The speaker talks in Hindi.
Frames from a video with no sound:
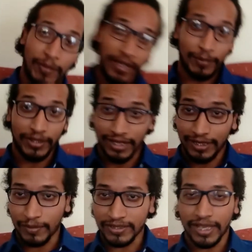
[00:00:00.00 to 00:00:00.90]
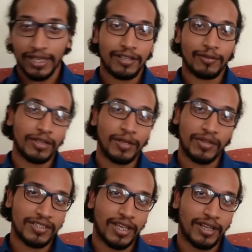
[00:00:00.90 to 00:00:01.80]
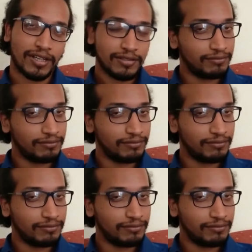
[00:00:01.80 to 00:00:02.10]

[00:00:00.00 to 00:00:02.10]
भाई ने बता दिया मज़ा आएगा तो मतलब मज़ा आएगा